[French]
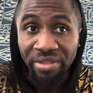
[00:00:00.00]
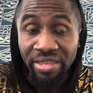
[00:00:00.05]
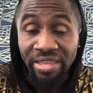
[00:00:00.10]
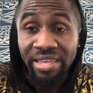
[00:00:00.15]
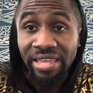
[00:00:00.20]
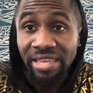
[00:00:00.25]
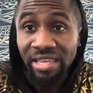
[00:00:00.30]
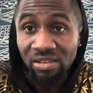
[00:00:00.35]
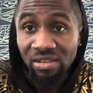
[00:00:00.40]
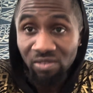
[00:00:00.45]

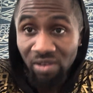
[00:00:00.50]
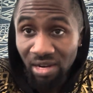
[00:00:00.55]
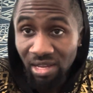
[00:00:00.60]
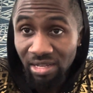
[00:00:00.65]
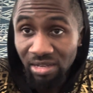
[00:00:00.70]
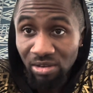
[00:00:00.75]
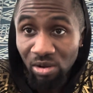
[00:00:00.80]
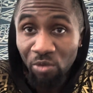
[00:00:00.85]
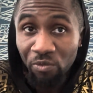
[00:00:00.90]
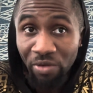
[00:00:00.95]
Et
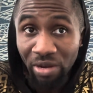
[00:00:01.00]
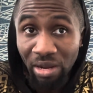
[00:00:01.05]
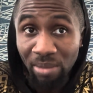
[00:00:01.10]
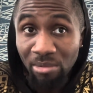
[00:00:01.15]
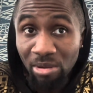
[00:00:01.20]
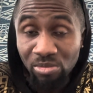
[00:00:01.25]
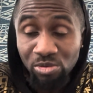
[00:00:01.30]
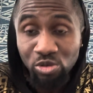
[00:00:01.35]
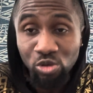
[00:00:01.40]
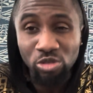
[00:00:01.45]
voilà, on fait la
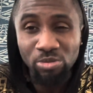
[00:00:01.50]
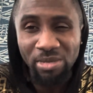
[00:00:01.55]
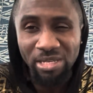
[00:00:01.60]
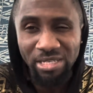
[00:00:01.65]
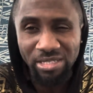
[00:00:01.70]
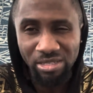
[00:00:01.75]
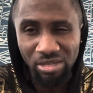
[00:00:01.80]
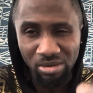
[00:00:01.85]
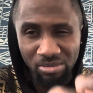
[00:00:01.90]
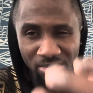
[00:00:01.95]
même chose, mais
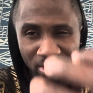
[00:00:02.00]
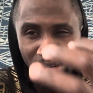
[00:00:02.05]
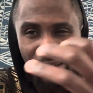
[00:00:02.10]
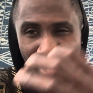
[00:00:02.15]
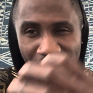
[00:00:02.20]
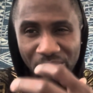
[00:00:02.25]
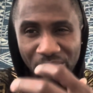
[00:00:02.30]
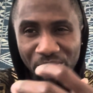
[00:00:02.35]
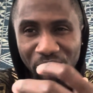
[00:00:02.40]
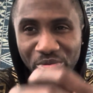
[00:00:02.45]
seulement
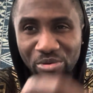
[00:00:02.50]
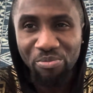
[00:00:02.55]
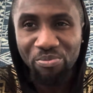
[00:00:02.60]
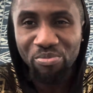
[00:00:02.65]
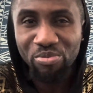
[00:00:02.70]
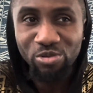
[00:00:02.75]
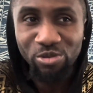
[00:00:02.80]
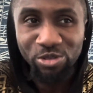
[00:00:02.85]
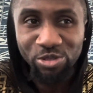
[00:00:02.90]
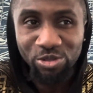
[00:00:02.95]
un peu
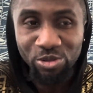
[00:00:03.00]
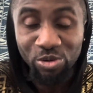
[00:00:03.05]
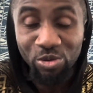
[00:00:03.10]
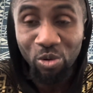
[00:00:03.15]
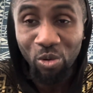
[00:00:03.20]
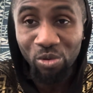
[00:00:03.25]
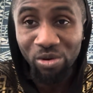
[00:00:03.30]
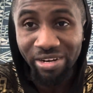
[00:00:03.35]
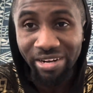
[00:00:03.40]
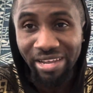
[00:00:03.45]
plus
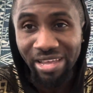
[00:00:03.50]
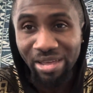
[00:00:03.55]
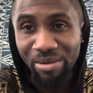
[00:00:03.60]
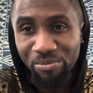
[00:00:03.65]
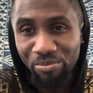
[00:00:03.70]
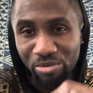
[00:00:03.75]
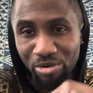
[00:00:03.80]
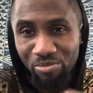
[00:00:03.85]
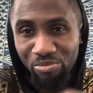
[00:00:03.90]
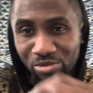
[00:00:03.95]
concret, un
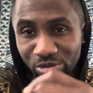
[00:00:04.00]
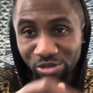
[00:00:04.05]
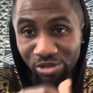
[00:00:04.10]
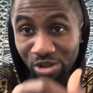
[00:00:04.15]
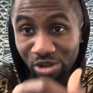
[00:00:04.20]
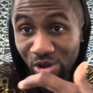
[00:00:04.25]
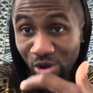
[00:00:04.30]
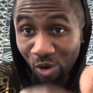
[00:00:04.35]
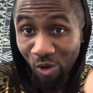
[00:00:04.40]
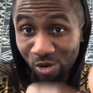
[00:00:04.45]
peu plus,
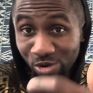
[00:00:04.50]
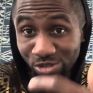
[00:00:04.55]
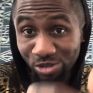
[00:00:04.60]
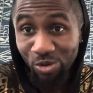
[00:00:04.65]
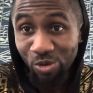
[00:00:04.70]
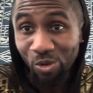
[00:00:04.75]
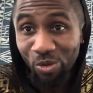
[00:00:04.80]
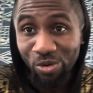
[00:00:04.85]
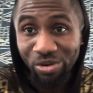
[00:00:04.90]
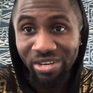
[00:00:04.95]
on se
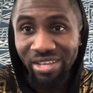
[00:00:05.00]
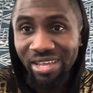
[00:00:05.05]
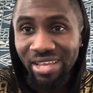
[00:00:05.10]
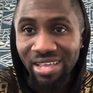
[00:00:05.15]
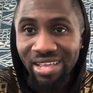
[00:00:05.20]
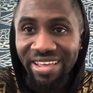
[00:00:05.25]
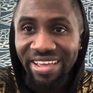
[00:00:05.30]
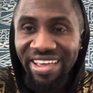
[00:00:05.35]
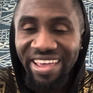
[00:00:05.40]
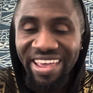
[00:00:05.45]
connaît
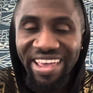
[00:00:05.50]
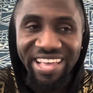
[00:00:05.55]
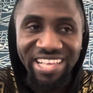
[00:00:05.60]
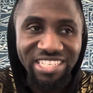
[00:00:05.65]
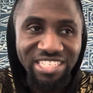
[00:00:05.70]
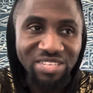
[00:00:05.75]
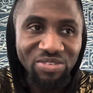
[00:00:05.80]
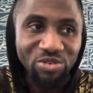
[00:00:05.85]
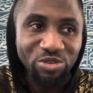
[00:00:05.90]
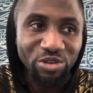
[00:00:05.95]

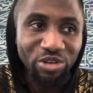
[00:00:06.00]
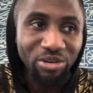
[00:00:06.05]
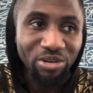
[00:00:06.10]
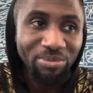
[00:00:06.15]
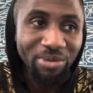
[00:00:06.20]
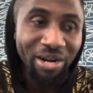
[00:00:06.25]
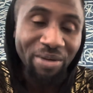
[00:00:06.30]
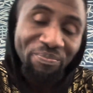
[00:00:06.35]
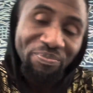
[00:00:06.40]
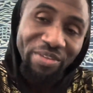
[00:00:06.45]

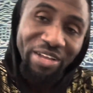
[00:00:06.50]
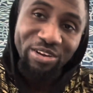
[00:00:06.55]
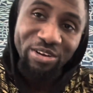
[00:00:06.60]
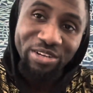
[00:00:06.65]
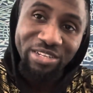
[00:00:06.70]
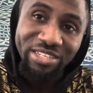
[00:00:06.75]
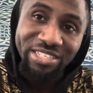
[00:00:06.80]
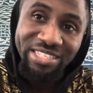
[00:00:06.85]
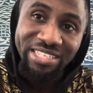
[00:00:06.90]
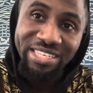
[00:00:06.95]
individuellement.
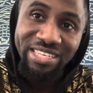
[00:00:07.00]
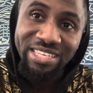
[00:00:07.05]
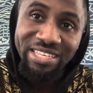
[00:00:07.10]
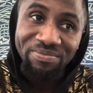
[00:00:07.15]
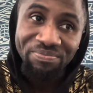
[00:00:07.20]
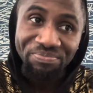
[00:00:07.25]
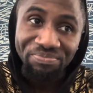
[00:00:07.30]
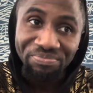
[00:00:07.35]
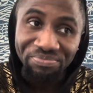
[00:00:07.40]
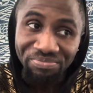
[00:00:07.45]
Alors si
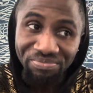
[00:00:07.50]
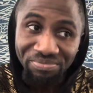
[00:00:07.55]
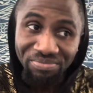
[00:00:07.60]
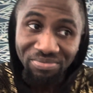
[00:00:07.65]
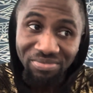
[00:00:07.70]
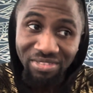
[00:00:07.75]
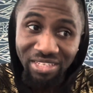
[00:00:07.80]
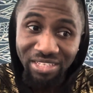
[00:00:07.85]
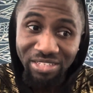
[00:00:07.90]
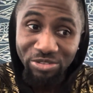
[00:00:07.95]

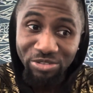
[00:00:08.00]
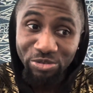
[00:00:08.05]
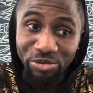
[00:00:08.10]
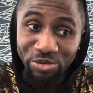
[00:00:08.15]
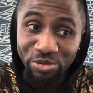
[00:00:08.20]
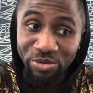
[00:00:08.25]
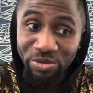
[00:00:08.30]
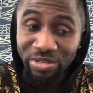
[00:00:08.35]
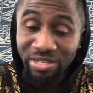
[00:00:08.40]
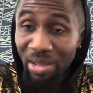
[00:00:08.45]

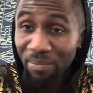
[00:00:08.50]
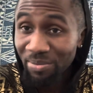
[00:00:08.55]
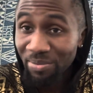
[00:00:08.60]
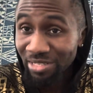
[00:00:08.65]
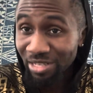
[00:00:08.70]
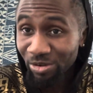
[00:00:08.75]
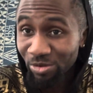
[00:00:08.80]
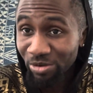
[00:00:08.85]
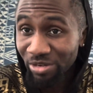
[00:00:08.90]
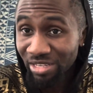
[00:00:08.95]
tu n'es pas
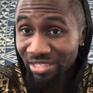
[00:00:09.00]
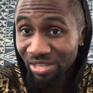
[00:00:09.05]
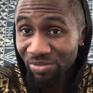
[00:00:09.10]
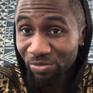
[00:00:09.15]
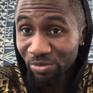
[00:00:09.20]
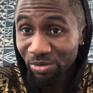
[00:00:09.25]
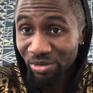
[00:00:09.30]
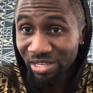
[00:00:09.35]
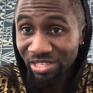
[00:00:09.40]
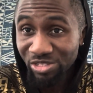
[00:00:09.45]
encore dans cette
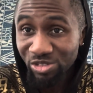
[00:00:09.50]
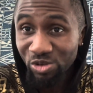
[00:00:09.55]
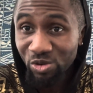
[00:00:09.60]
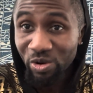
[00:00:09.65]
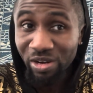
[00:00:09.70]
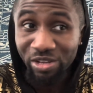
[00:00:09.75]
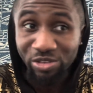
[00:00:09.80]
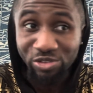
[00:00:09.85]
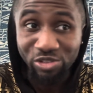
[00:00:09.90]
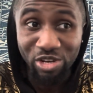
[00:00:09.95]
fondation, ou
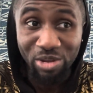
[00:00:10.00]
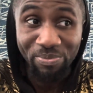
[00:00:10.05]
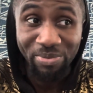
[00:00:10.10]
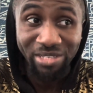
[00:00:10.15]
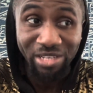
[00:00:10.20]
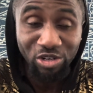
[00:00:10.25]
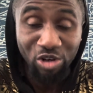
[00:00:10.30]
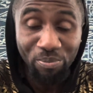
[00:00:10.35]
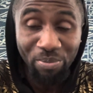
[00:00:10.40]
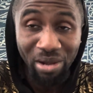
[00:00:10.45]
alors tu n'es pas
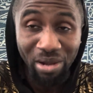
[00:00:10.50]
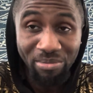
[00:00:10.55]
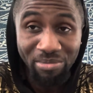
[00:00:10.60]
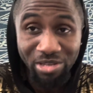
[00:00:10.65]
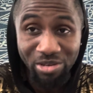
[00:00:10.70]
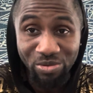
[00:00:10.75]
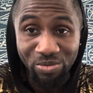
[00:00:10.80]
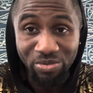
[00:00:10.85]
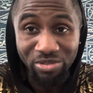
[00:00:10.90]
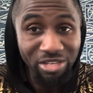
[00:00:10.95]
encore parmi
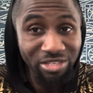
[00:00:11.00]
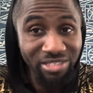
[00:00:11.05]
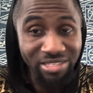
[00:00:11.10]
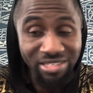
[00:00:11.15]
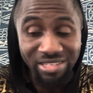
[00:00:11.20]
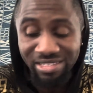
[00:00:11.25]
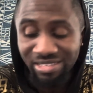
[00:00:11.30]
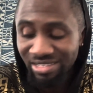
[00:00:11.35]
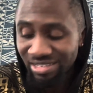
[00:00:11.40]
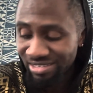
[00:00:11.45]
nous.
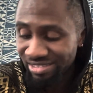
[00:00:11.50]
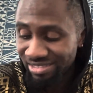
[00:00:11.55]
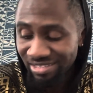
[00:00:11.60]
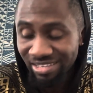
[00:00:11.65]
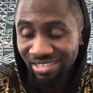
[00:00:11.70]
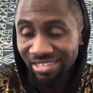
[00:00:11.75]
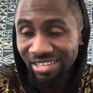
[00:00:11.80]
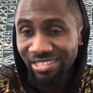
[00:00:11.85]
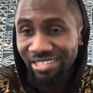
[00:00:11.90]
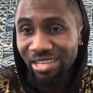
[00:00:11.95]

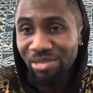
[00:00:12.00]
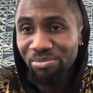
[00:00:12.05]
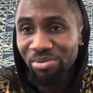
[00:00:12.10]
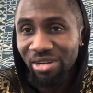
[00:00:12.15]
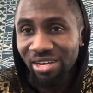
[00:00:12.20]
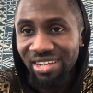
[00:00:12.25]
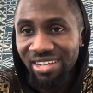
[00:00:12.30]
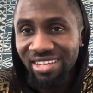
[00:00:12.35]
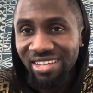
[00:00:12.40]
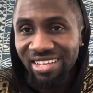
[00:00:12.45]
Ne, traîne
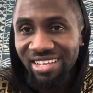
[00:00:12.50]
pas.